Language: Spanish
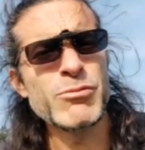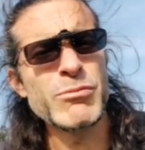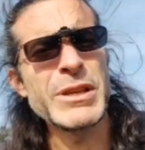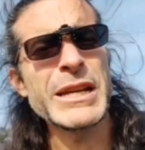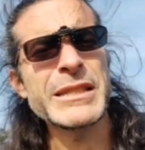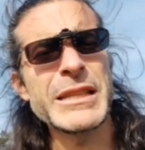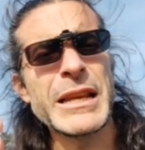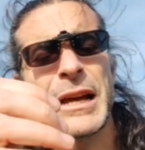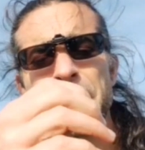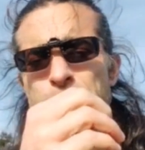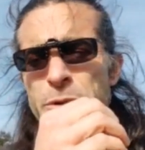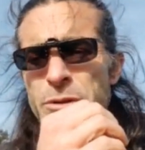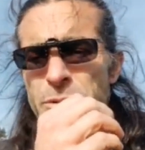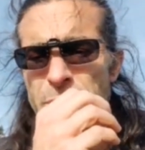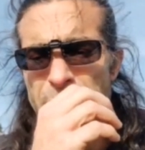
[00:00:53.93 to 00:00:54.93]
un día estelar
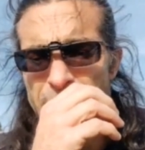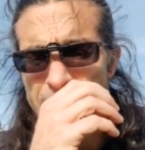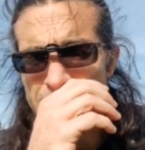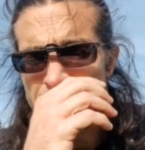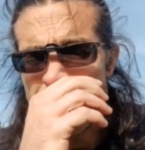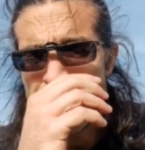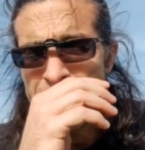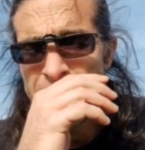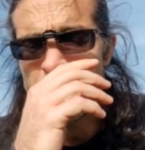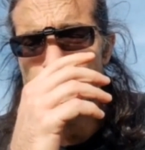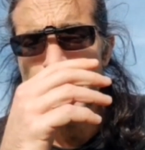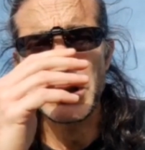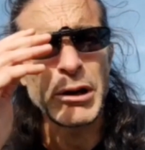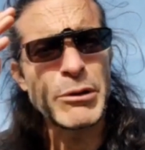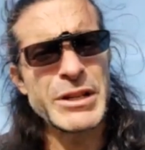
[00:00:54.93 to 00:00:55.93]
puesto que las
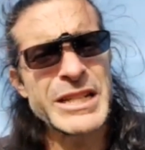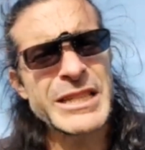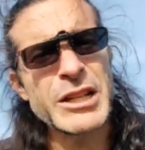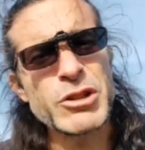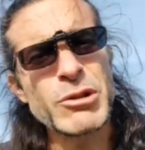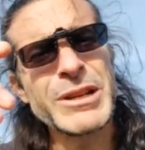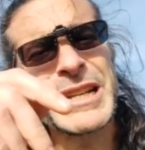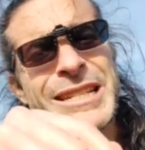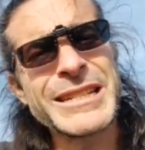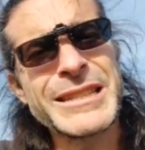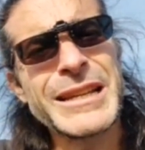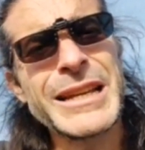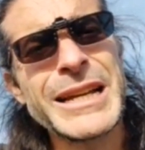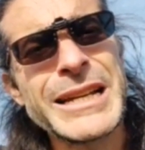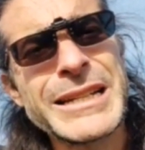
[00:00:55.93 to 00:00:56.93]
protagonistas son las
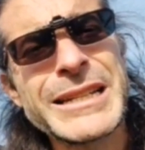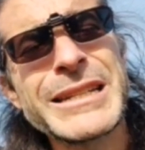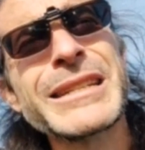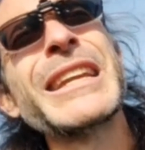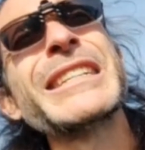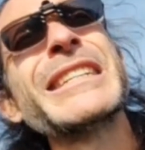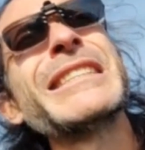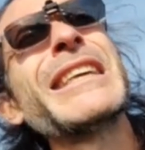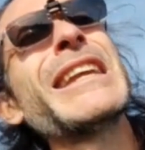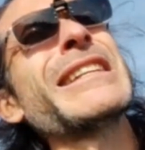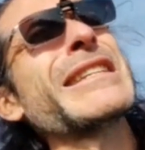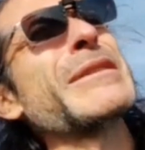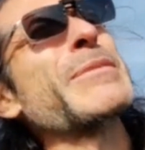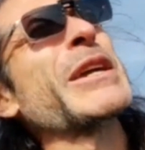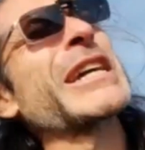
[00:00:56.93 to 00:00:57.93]
estelas las
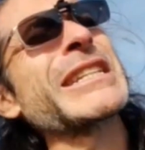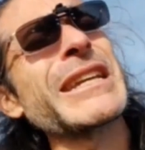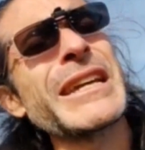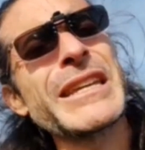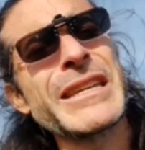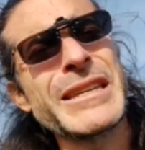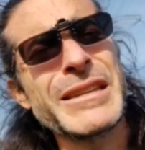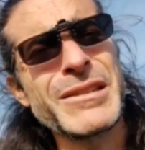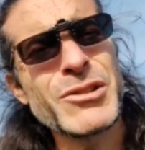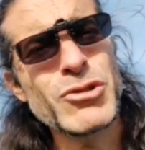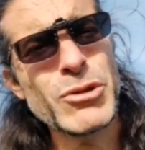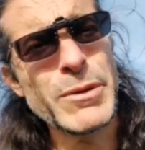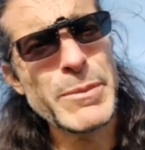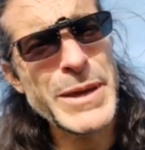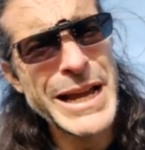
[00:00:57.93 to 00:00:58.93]
estelas químicas que hay
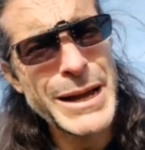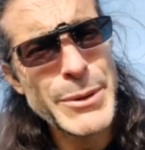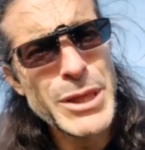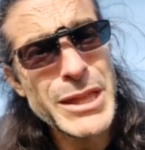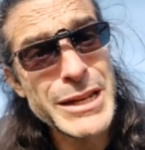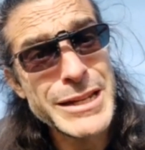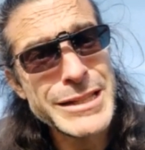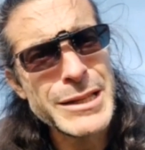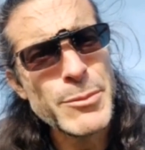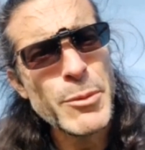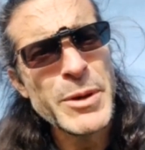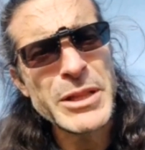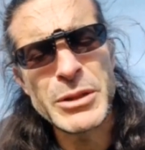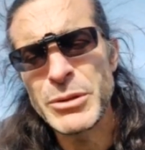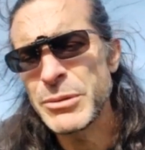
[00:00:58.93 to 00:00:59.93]
sobre mi cabeza en este
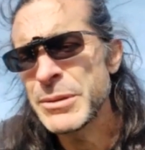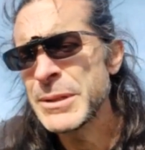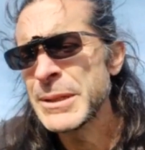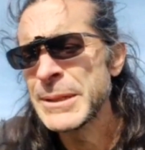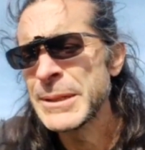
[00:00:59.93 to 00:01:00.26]
momento